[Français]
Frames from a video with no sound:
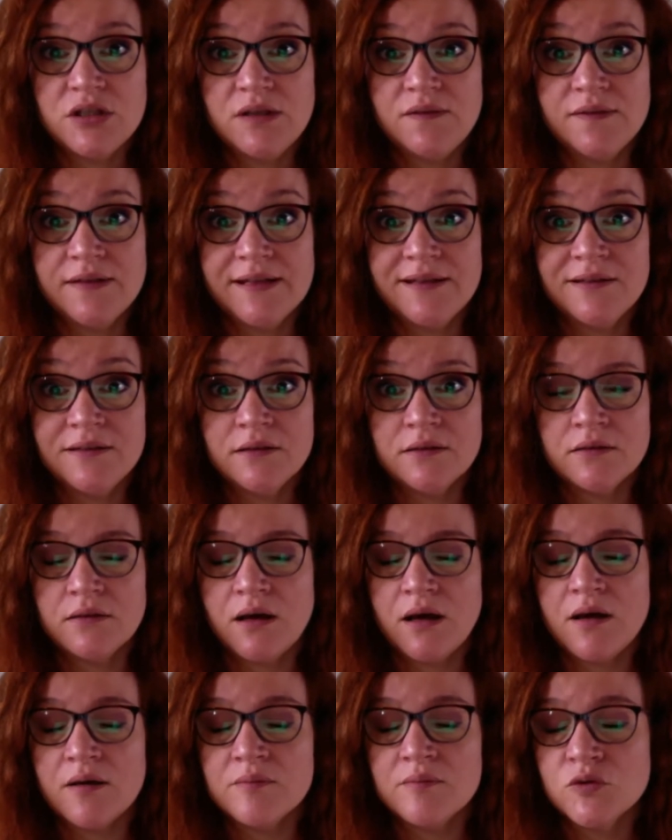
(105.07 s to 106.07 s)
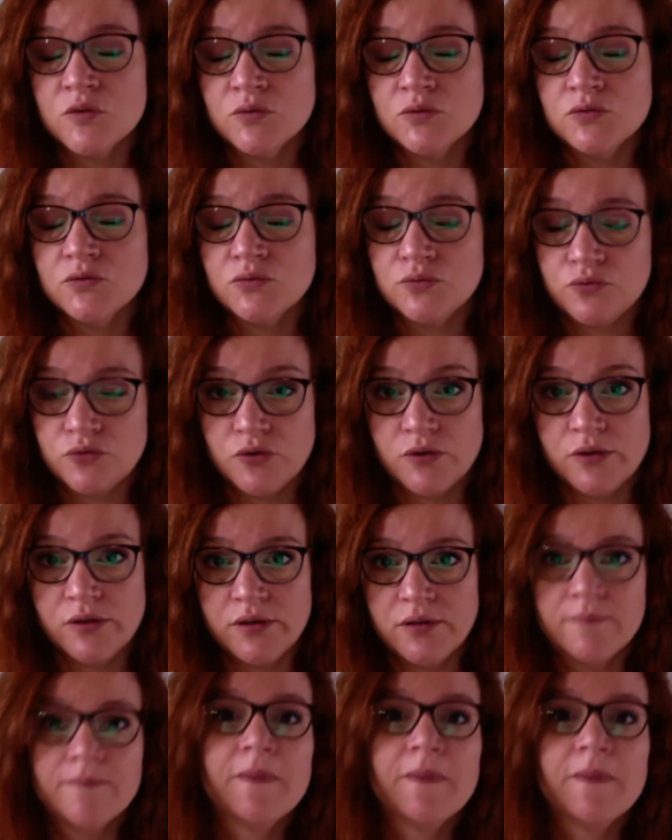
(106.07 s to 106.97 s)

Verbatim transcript: ils viennent rarement tout seuls.